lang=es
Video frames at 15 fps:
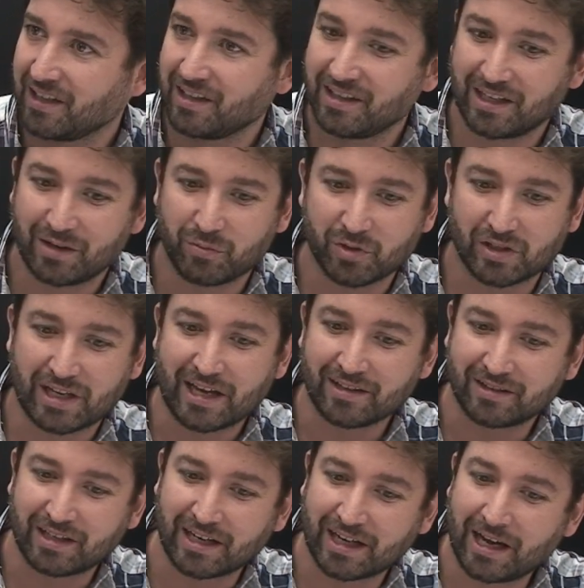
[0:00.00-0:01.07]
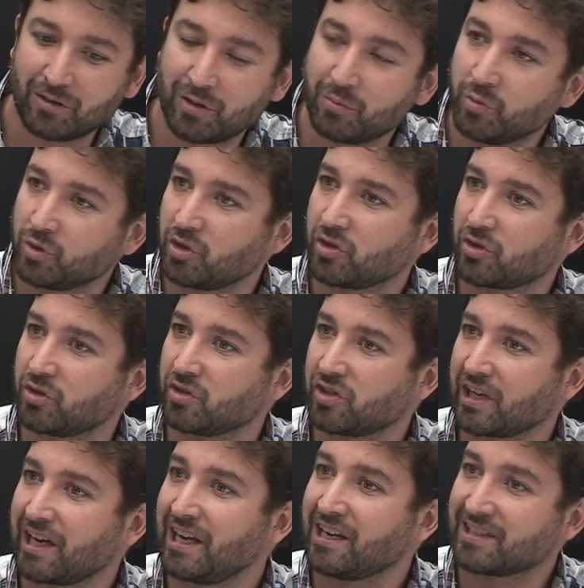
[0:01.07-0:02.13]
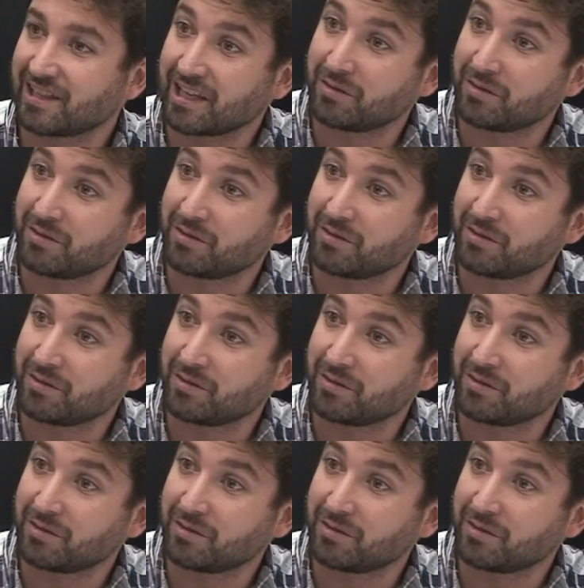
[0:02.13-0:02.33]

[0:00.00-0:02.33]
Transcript: digamos, le ha entregado a muchos concejales la